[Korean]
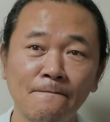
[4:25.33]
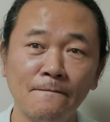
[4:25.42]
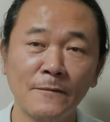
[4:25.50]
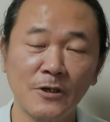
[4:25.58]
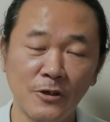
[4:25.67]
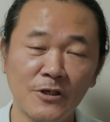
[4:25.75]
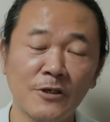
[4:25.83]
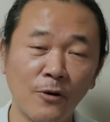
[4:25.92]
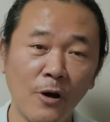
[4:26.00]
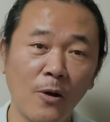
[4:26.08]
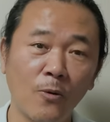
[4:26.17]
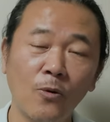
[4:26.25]
음, 그러신
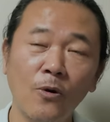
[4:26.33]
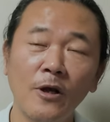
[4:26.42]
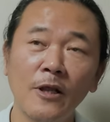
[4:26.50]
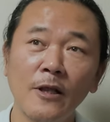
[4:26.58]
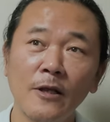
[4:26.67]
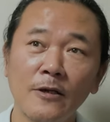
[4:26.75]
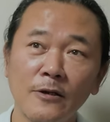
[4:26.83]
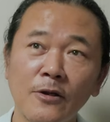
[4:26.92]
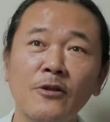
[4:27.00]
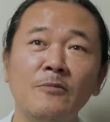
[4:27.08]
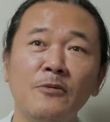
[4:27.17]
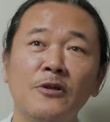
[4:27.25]
것 같고
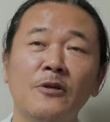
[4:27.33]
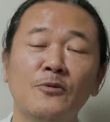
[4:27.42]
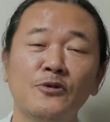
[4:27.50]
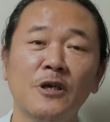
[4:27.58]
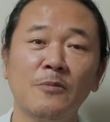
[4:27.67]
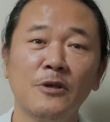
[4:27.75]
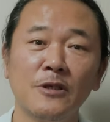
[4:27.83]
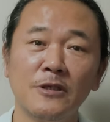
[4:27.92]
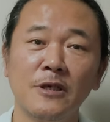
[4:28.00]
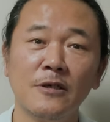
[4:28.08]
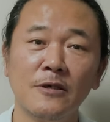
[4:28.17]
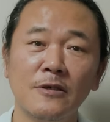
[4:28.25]
그런 의미에서 보자면 이
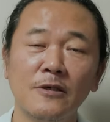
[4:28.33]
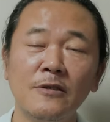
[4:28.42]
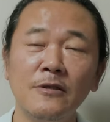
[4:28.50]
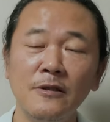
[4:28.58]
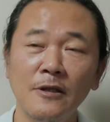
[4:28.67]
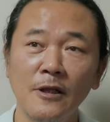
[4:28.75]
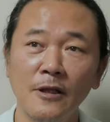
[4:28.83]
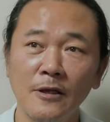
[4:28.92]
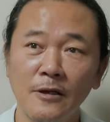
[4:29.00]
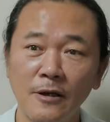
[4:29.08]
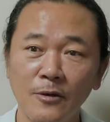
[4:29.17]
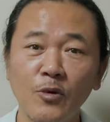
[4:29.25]
책은
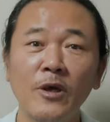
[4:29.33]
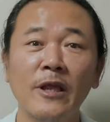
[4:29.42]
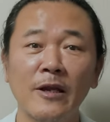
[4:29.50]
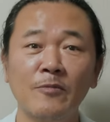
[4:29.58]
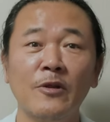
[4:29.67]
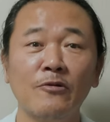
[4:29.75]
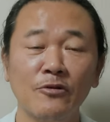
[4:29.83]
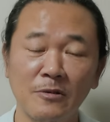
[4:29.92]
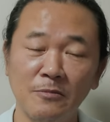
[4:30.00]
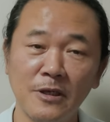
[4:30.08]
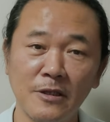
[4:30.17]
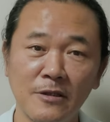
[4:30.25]
꽤 나름대로
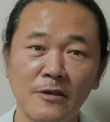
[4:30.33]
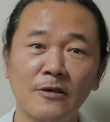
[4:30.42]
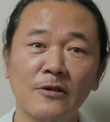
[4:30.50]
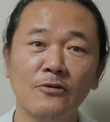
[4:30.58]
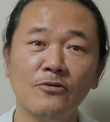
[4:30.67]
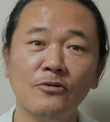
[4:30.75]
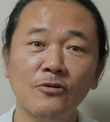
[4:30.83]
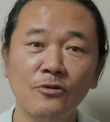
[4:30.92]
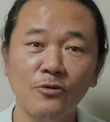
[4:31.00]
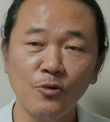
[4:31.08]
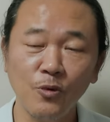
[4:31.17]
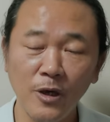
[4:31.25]
의미 있는
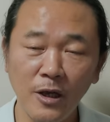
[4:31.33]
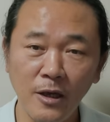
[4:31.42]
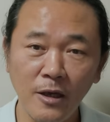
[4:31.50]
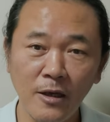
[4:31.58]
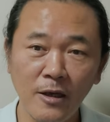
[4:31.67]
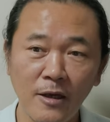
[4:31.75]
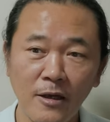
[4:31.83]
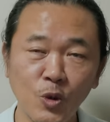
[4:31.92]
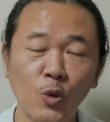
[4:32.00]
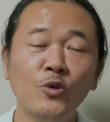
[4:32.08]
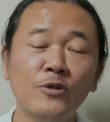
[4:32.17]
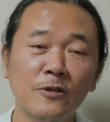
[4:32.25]
그리고 꽤
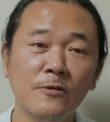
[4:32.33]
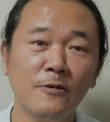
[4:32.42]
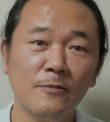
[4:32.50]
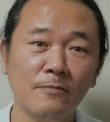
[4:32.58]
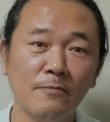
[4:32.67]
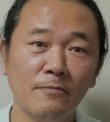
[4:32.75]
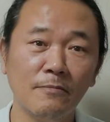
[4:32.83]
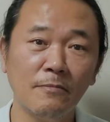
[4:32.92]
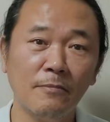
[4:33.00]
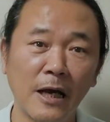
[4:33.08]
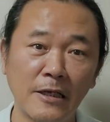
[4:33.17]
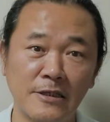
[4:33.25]
좋은
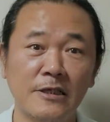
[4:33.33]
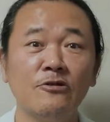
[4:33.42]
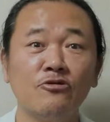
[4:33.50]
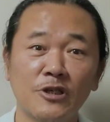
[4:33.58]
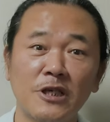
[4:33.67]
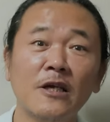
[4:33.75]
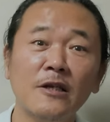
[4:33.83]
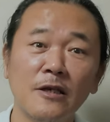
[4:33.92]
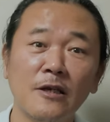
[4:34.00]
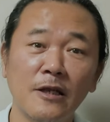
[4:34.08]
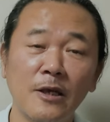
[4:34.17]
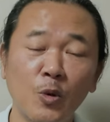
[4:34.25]
방식으로
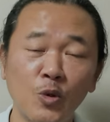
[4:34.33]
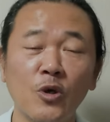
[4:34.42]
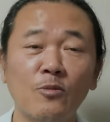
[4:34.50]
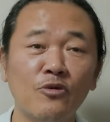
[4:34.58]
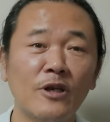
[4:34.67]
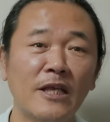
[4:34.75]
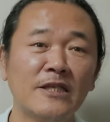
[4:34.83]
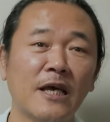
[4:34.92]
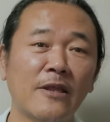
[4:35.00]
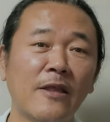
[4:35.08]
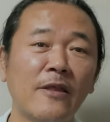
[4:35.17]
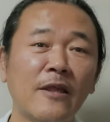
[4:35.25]
책을 예, 오디오북을 내지
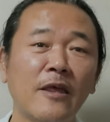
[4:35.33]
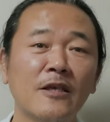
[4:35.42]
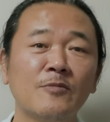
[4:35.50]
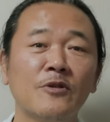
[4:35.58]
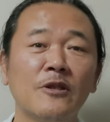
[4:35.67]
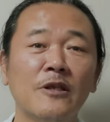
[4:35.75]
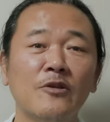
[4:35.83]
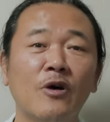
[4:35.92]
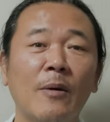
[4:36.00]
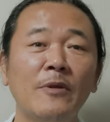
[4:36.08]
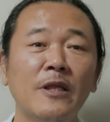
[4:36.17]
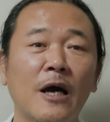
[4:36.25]
않았나 생각이
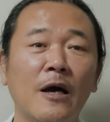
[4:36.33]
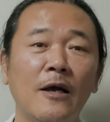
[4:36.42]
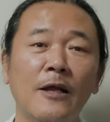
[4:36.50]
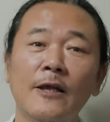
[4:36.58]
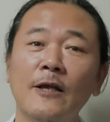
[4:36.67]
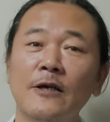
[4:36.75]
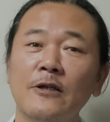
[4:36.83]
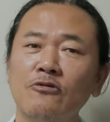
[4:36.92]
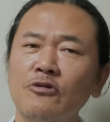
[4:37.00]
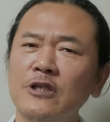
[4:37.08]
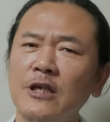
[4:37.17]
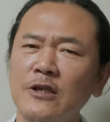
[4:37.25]
들기도 합니다
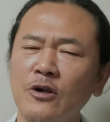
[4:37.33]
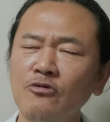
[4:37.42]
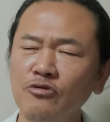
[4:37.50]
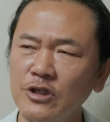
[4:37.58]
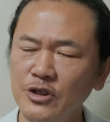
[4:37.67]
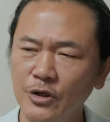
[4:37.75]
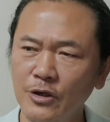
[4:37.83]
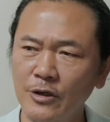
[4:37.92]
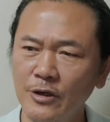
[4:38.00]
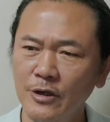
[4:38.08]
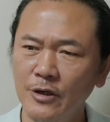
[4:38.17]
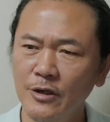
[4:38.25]
그리고 이제 이런 것도
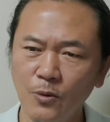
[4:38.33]
있죠